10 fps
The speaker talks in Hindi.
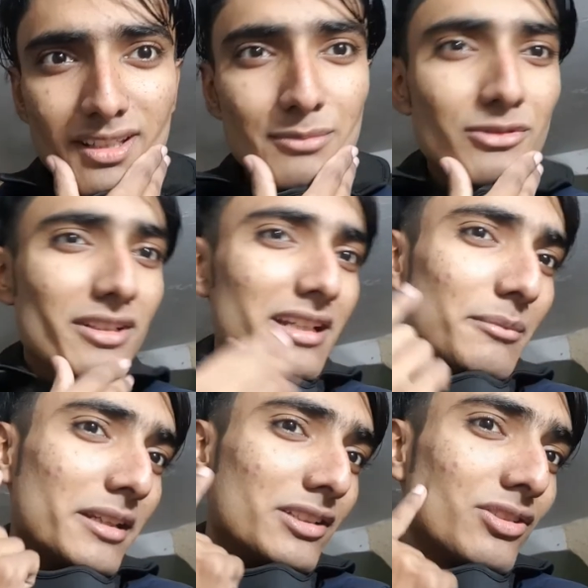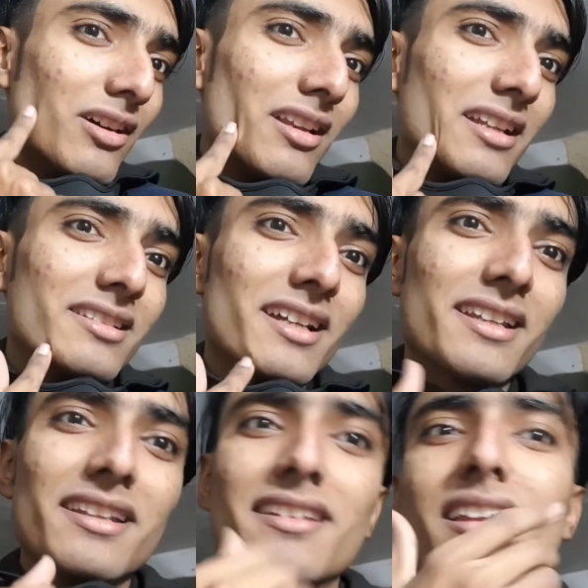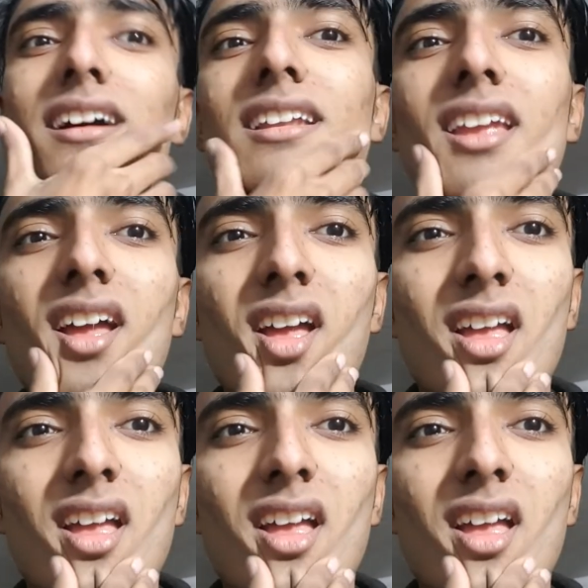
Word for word: सा मुंह निकला मेरी जॉ लाइन सारी नजर आ रही है